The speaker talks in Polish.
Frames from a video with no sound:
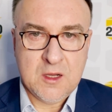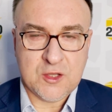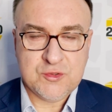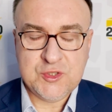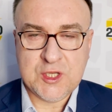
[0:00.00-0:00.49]

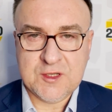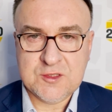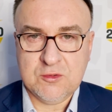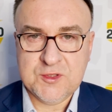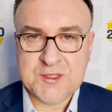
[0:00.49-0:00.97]
Oczywiście
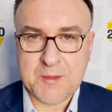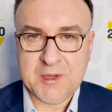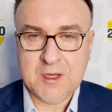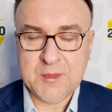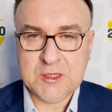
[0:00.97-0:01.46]
rezolucja
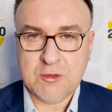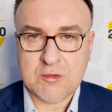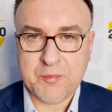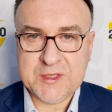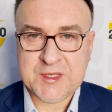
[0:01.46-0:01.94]
Parlamentu
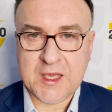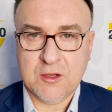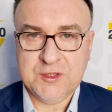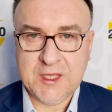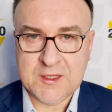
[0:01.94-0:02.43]

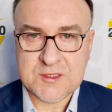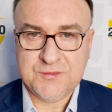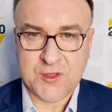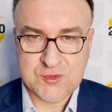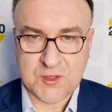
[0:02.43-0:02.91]
Europejskiego nie
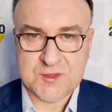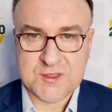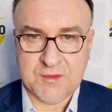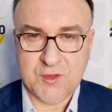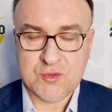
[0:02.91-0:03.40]
jest
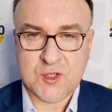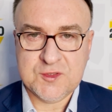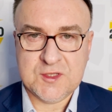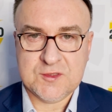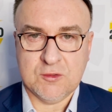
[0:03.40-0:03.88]
wiążąca.
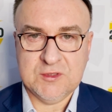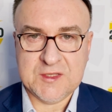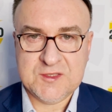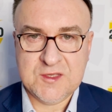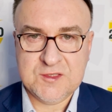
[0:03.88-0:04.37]
Wiążące są
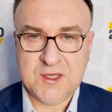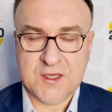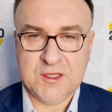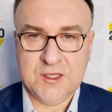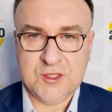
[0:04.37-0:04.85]
decyzje
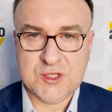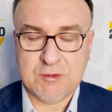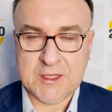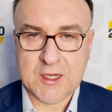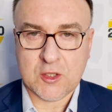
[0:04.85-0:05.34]
i
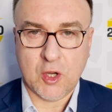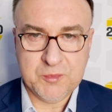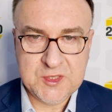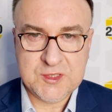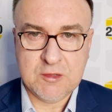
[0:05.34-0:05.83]
działania
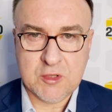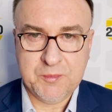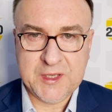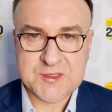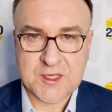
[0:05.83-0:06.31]
Komisji
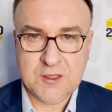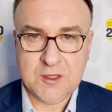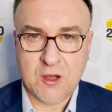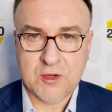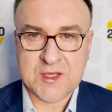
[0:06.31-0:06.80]

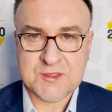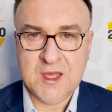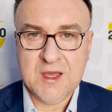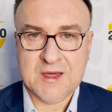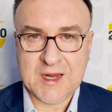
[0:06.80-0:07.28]
Europejskiej
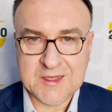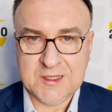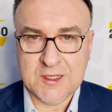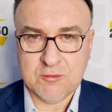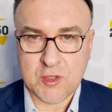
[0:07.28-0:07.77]
oraz
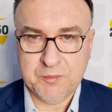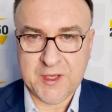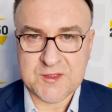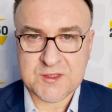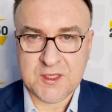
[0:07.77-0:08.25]
Rady
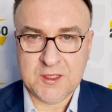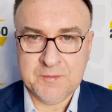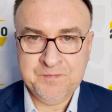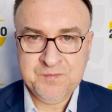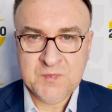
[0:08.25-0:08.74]
Europejskiej.
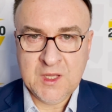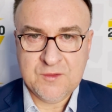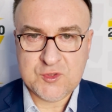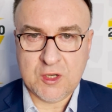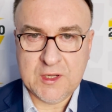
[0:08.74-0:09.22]

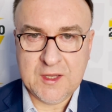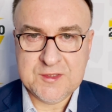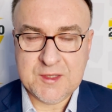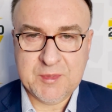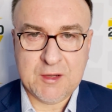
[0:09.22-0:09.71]

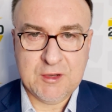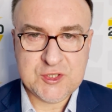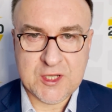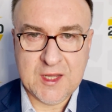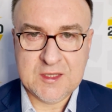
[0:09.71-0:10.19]
Wczoraj zebrała
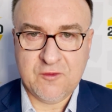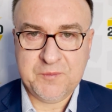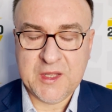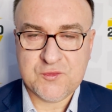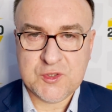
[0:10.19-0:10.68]
się Rada w
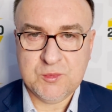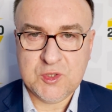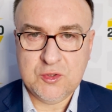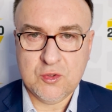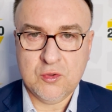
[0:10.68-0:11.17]
pierwszym
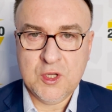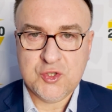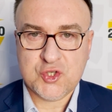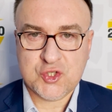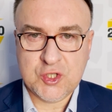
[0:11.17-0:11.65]
dniu
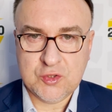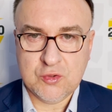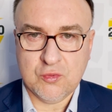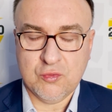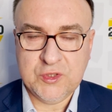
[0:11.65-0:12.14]

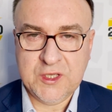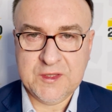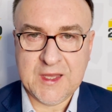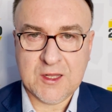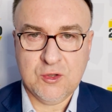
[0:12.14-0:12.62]
szczytu
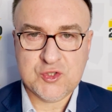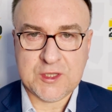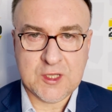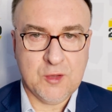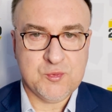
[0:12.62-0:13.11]
unijnego,
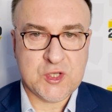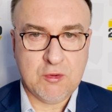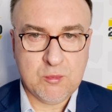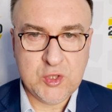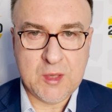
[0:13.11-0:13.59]
żadnego
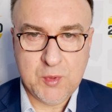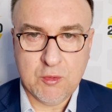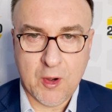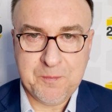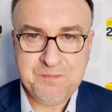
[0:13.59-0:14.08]
przełomu nie
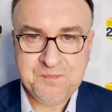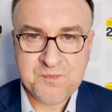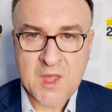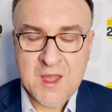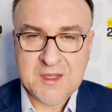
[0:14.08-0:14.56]
było.
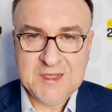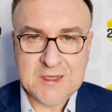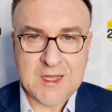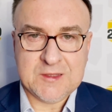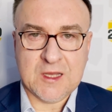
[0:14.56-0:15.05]

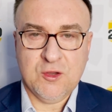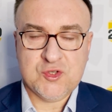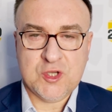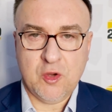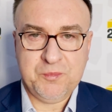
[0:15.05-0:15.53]
Nie dlatego,
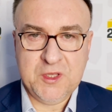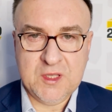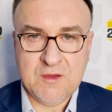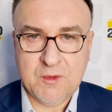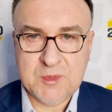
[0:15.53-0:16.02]
że
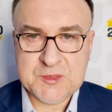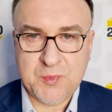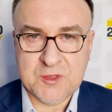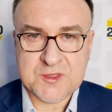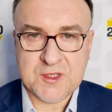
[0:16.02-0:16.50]
opinie wobec
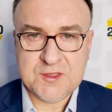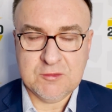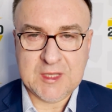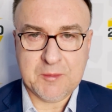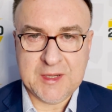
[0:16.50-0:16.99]
Polski
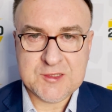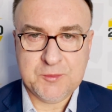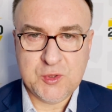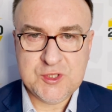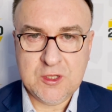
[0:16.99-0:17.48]
są tak
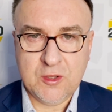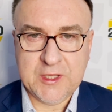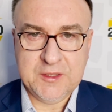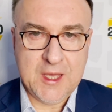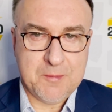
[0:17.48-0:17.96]
bardzo
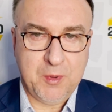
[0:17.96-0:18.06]
podzielone. Nie,